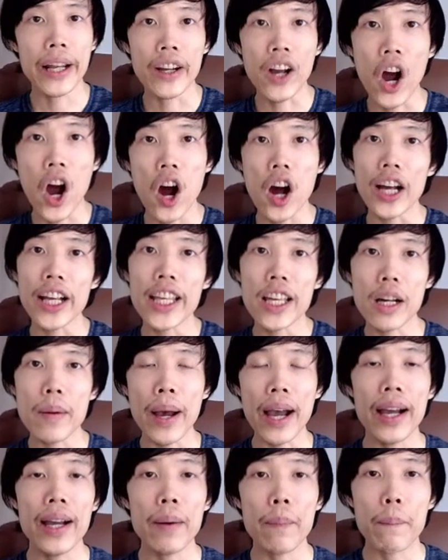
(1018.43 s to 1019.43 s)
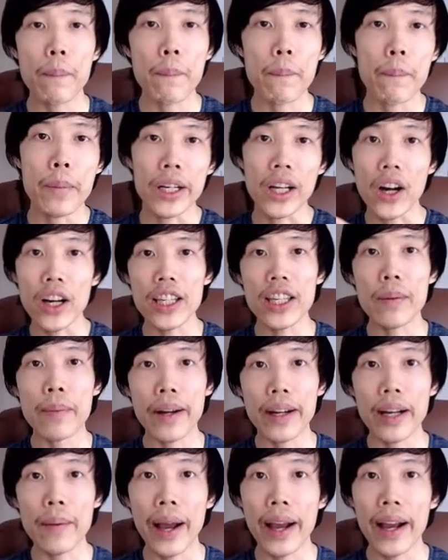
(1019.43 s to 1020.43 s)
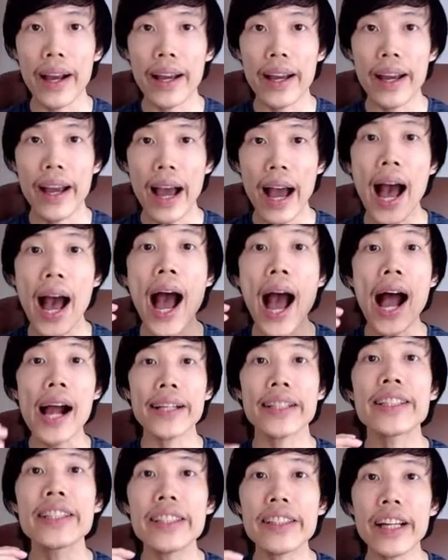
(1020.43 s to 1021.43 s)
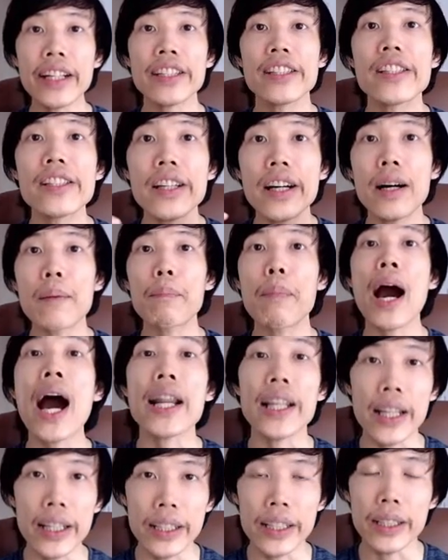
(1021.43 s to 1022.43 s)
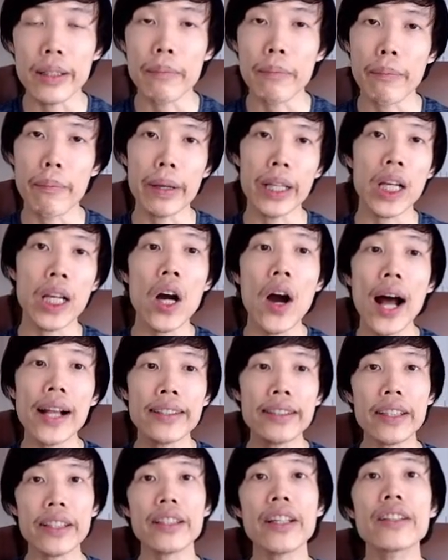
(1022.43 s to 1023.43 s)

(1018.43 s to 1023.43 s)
có cái gì các bạn mình có gì các bạn architecture pattern mình có architecture